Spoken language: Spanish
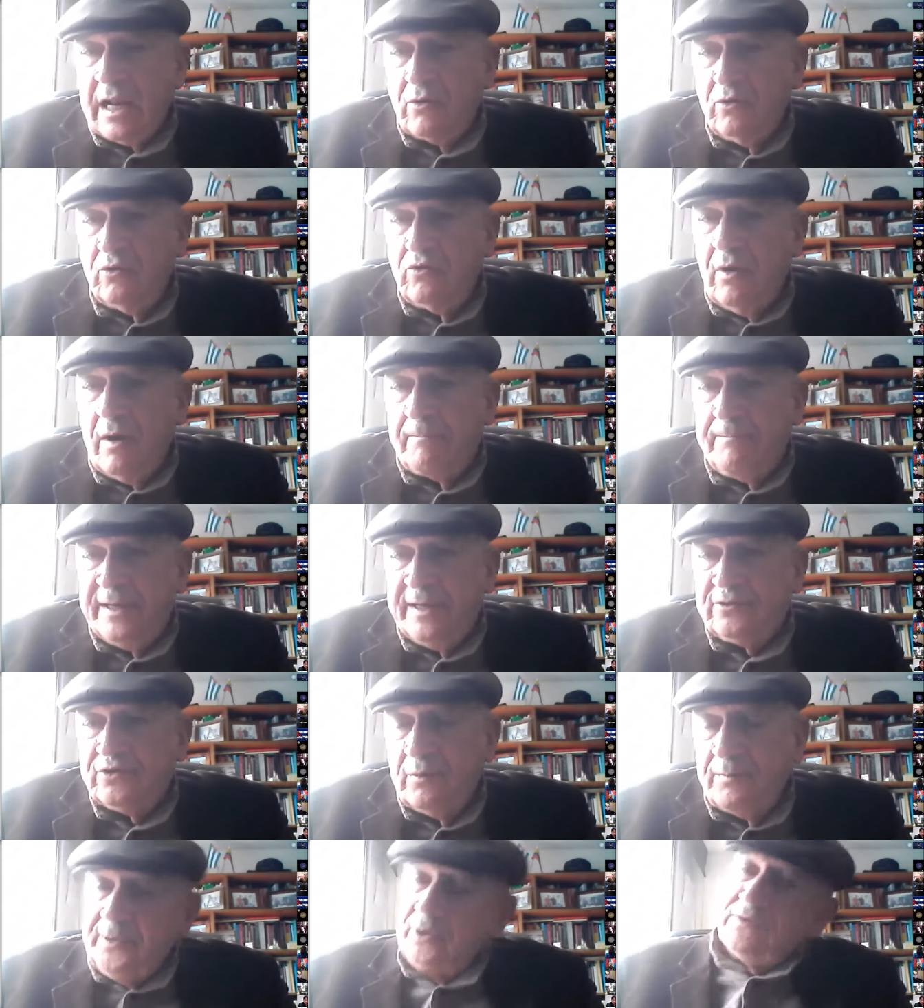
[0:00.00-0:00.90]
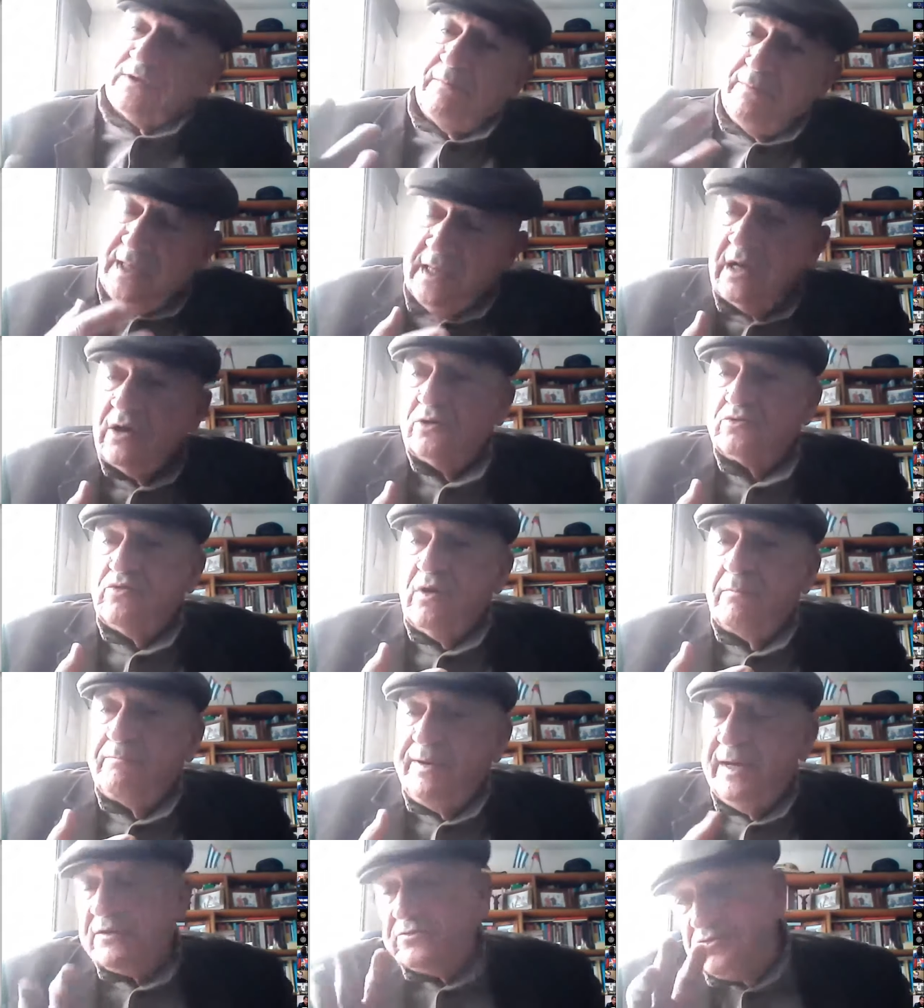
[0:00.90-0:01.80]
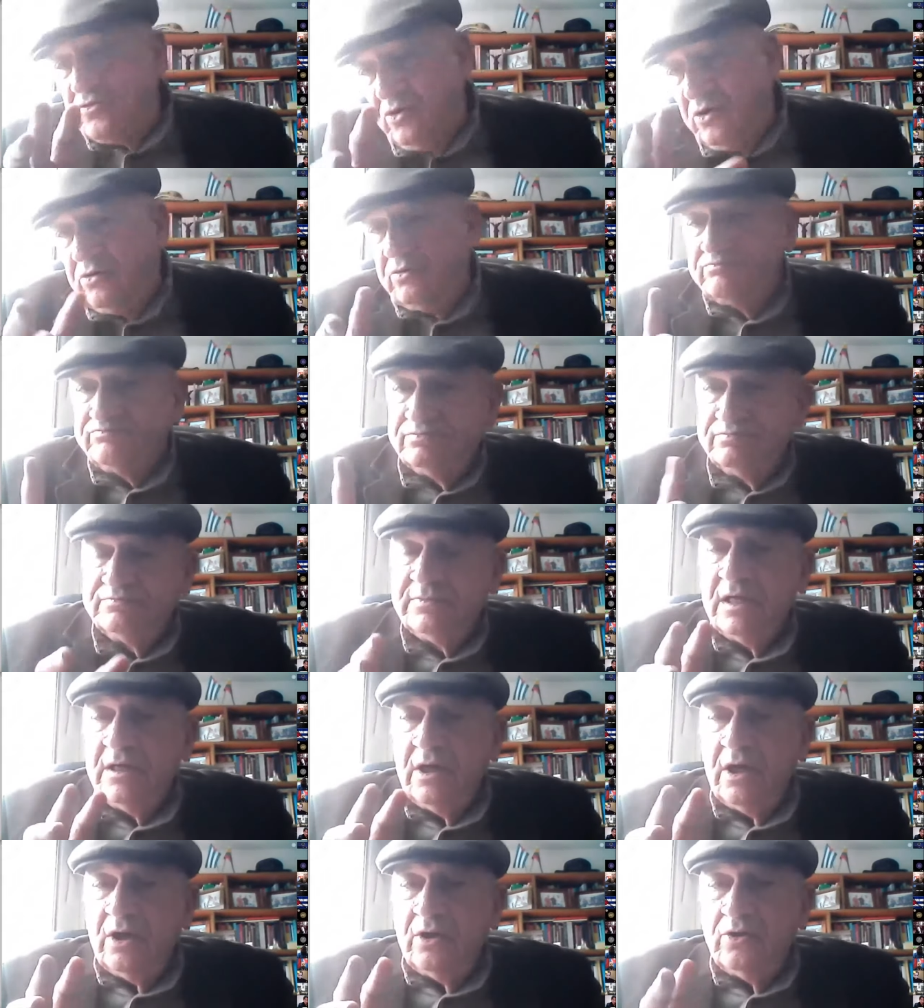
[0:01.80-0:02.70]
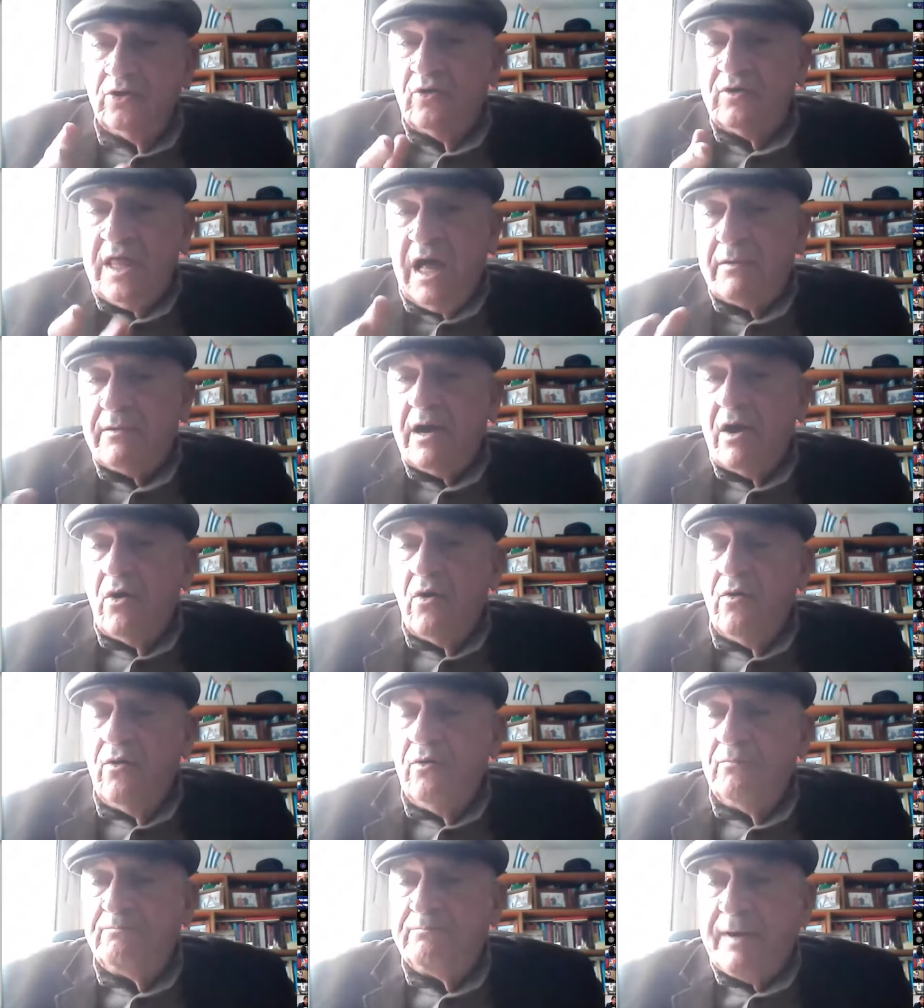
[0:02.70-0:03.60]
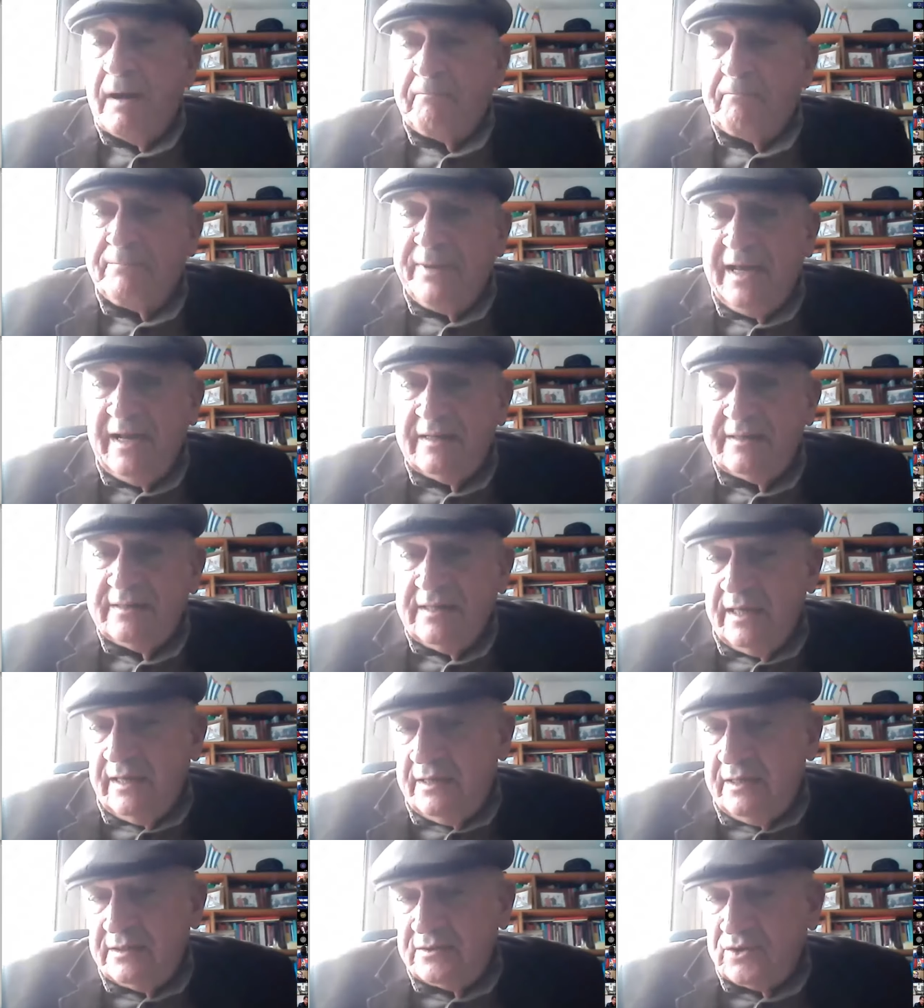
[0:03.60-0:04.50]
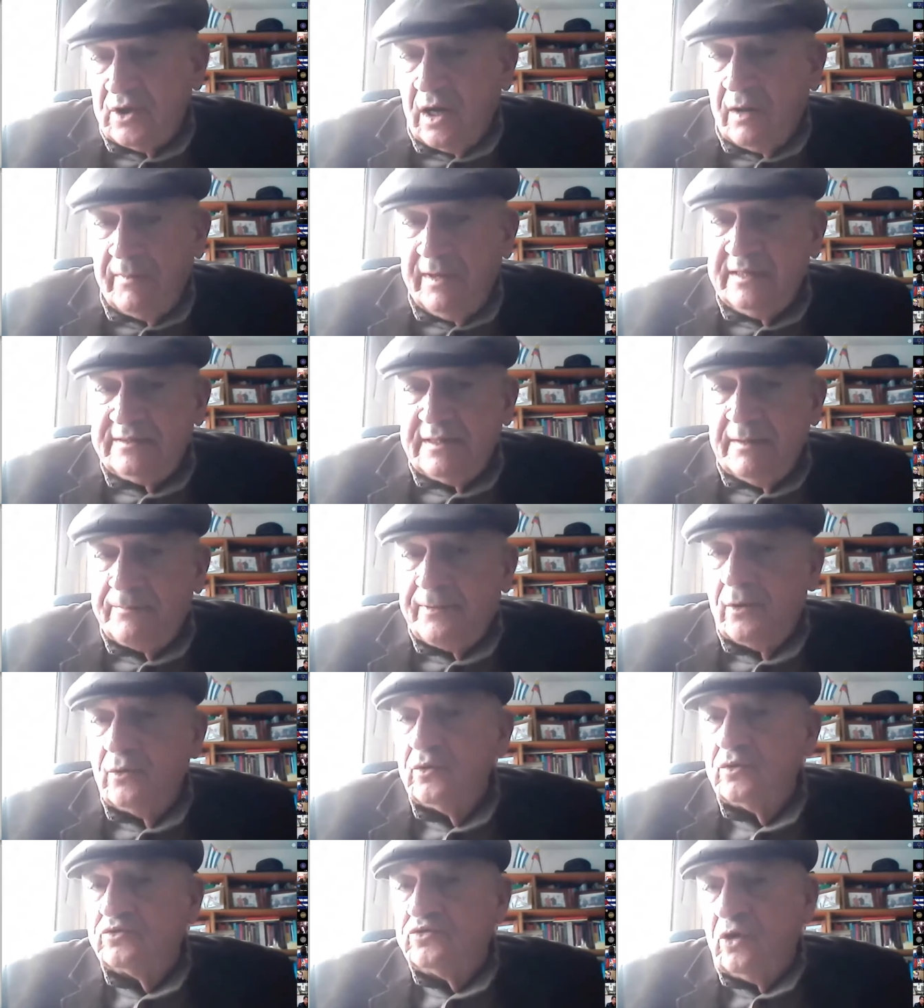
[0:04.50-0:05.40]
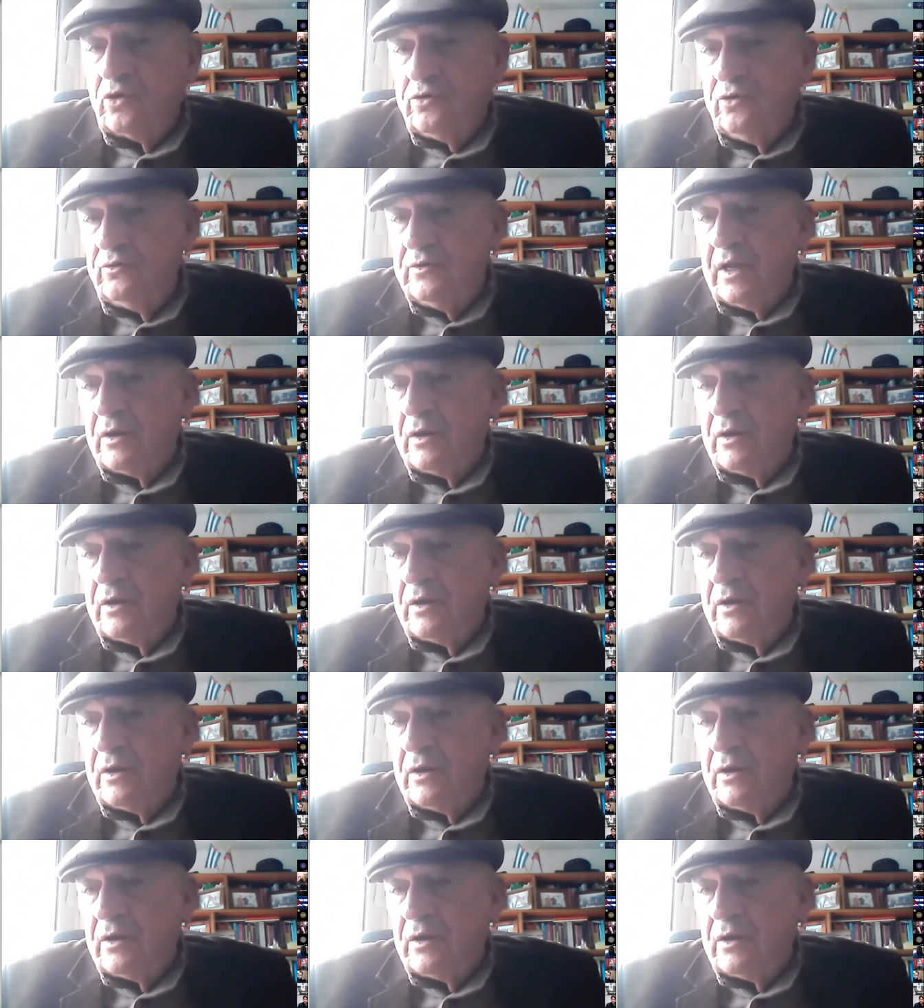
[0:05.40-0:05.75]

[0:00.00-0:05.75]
algunos aspectos, pero también en otros aspectos nos daba un papel de solamente productor ¿no?